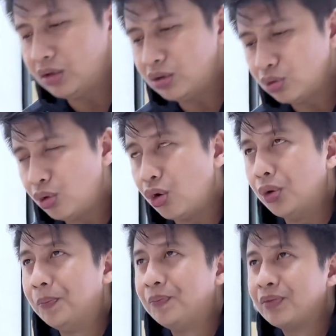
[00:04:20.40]

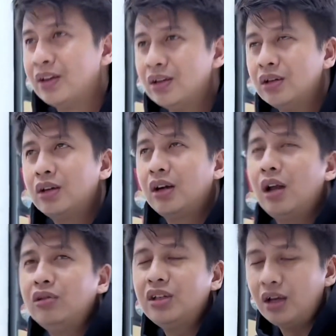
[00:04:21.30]
cuko
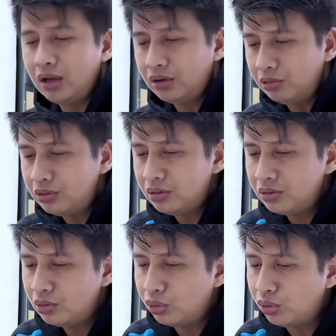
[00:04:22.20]
kalau di sana tuh
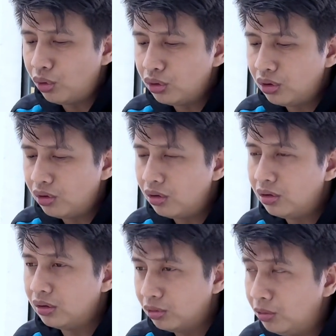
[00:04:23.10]
cukonya
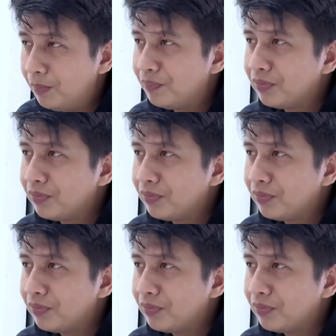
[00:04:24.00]
itu